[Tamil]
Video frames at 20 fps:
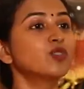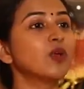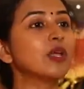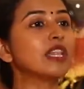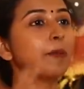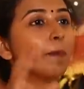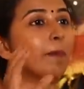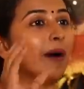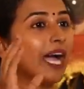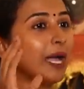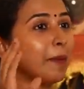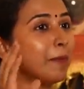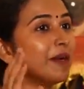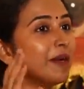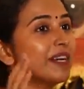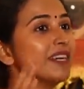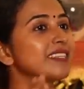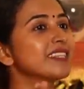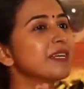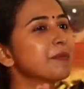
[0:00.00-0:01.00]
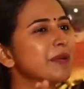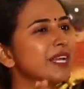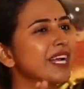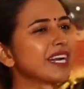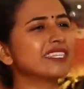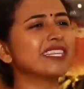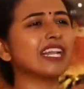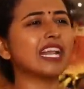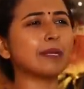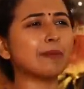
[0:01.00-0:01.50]
சோ இந்த பயப்படுறது
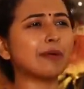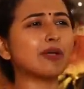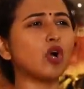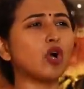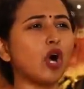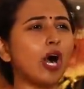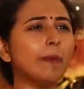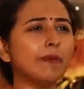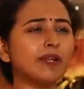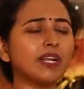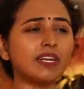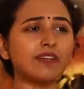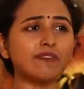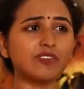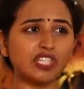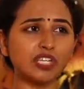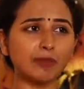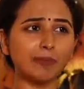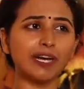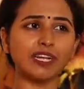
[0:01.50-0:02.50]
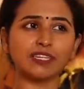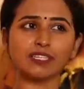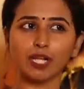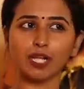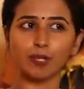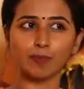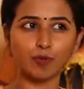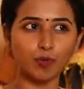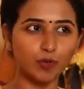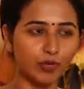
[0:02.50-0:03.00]
அப்படிங்கிறது எல்லாருக்குமே காமனான விஷயமா
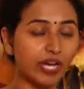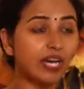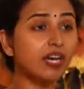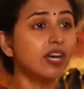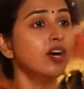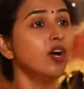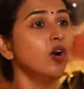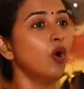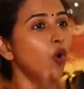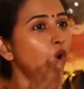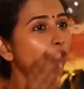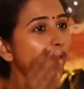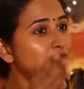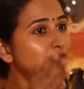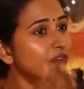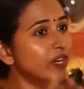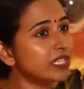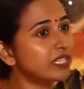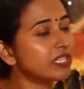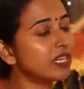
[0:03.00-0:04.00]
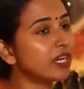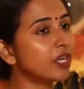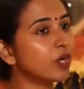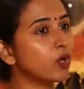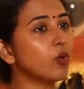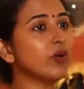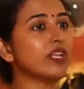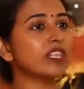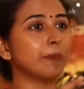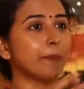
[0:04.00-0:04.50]
இருந்தாலும் கூட
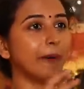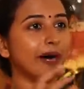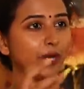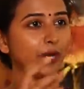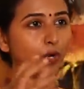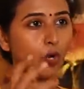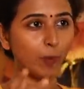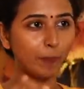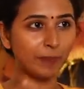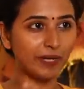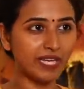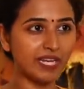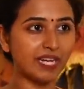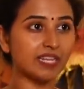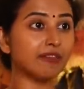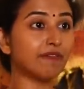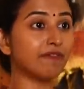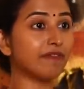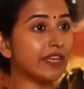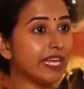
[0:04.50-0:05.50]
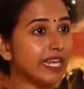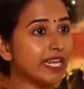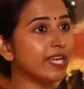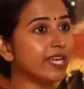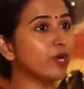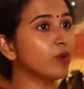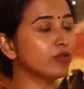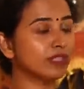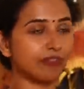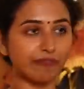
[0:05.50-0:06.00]
ஒவ்வொருத்தங்களுக்கும் இந்த பயம் அப்படிங்கிற அந்த
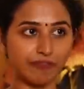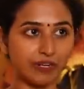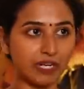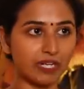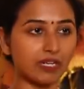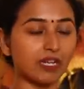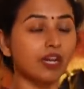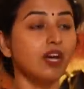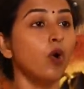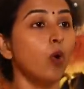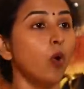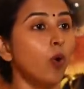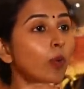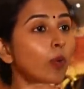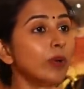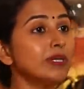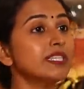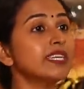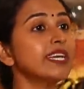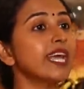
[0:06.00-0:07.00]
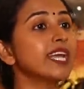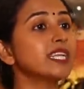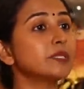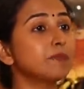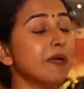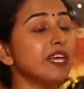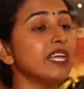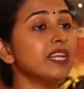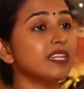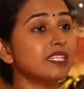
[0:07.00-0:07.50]
ஃபீலிங்கும் டிஃப்ரெண்ட் ஒவ்வொருத்தங்க
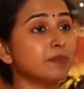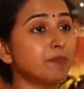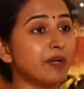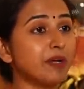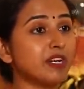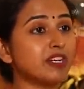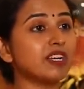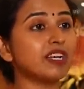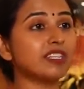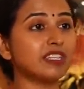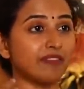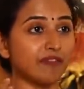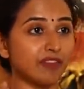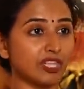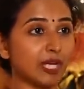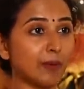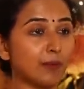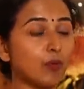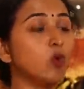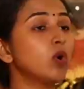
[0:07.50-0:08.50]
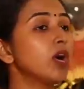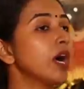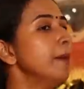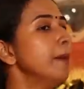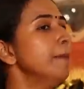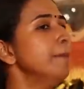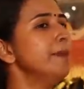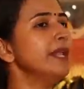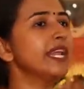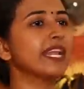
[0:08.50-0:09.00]
எக்ஸ்பீரியன்ஸ் பண்ற அந்த விதமும்
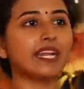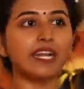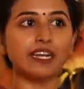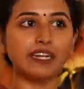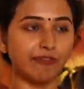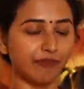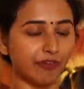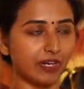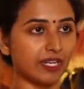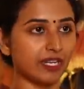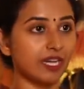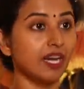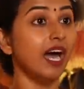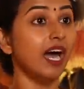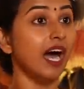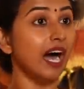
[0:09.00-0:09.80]
கம்ப்ளீட்லி டிஃப்ரெண்ட்